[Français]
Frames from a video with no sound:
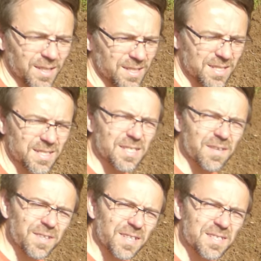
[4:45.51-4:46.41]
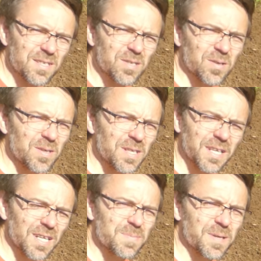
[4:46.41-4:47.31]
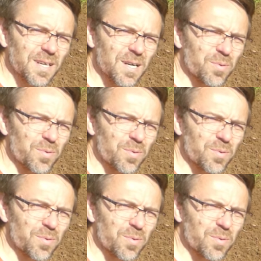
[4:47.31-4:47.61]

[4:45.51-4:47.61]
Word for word: ça va tasser le sol, il respirera